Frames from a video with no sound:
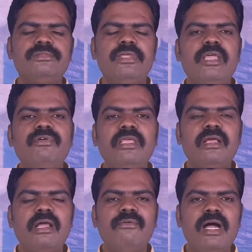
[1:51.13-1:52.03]
దేవుని
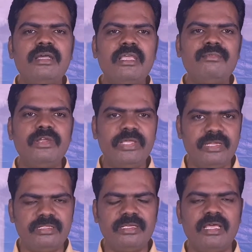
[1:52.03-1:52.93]
యొక్క వాక్యములో ఈ
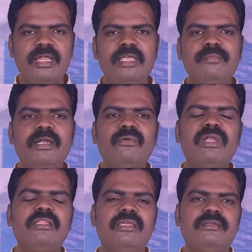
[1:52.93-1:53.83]
రీతిగా రాయబడి
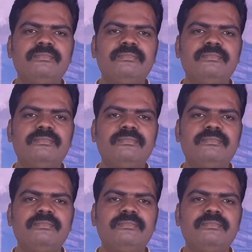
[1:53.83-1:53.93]
ఉన్నది